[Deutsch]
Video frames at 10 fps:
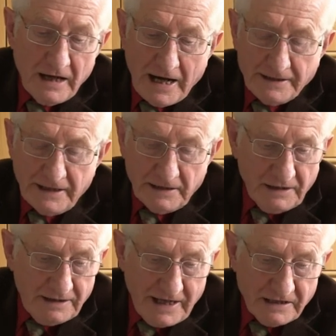Annähernd
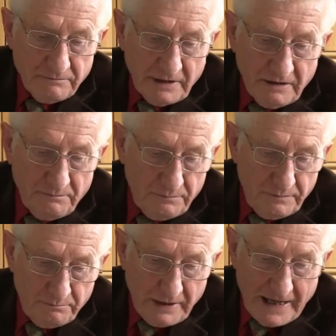die gleiche Menge
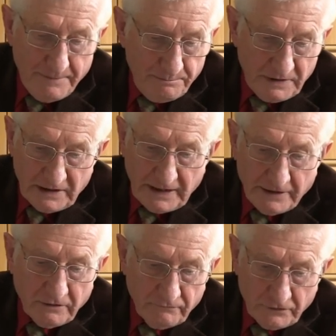bleibt mit den
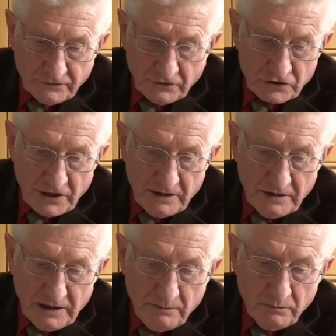anderen
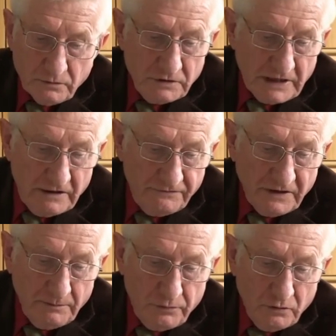Wurzelrückständen im und auf
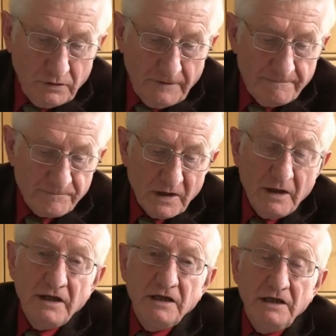dem Boden.
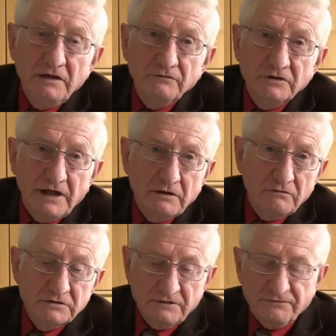Hier wird ein
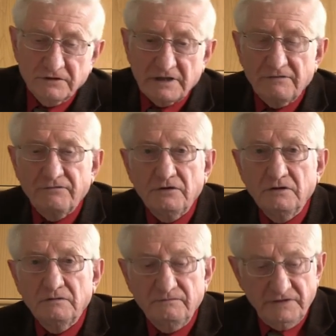großer Vorteil für
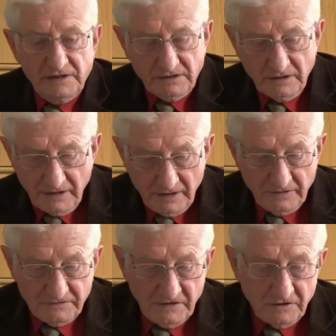die Umwelt
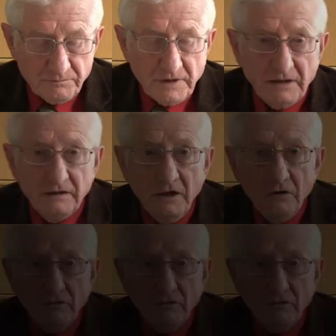sichtbar